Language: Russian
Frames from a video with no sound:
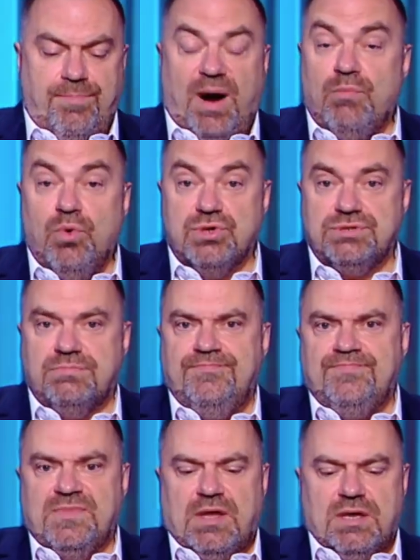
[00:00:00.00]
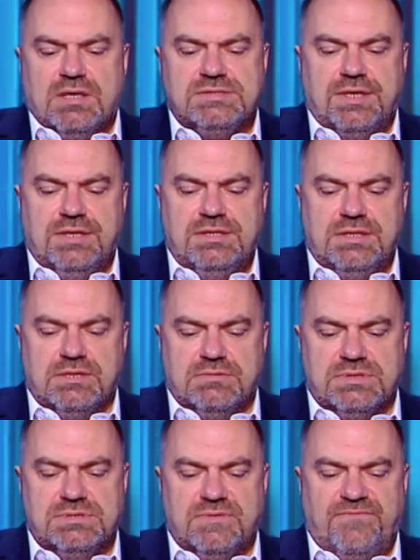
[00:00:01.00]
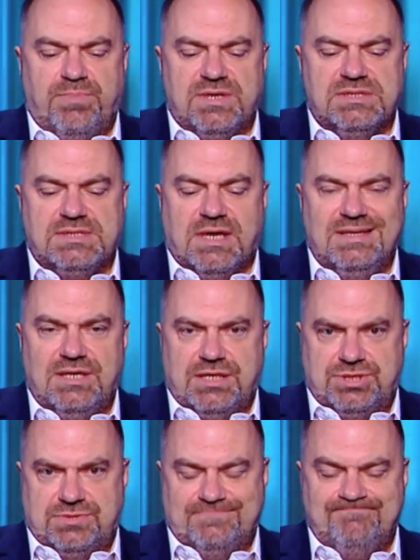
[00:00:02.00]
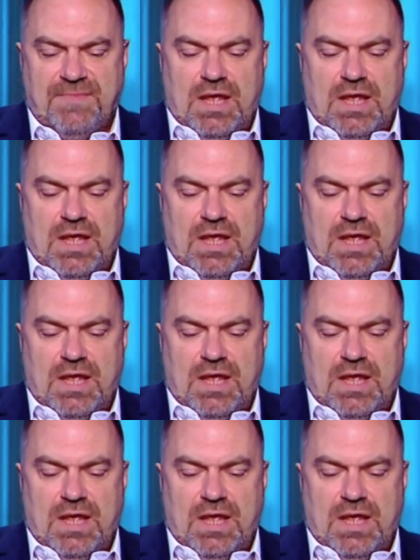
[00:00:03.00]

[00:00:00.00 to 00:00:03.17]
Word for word: поможем сориентироваться в происходящем.